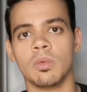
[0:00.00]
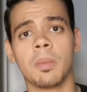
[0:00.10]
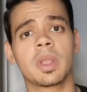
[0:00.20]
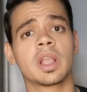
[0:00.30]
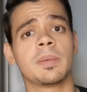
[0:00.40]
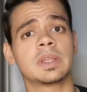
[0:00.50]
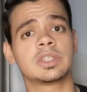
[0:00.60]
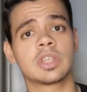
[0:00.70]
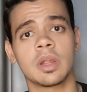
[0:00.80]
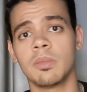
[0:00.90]
وممكن كمان
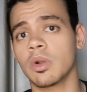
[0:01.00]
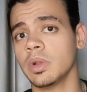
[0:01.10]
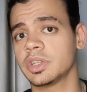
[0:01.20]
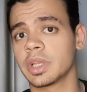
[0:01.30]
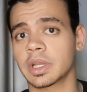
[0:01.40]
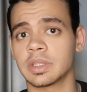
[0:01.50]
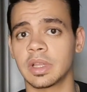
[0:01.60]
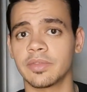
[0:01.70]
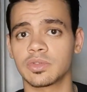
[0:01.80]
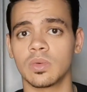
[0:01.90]
تشتريها من موقع الشركه ذات
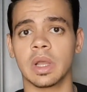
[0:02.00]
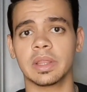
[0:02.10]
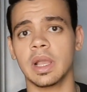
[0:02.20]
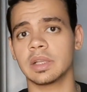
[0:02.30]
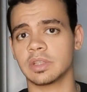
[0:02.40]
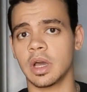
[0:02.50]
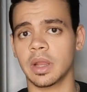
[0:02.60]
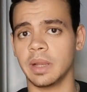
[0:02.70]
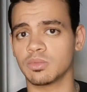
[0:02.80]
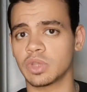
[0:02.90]
نفسه هتلاقي اسعار يعني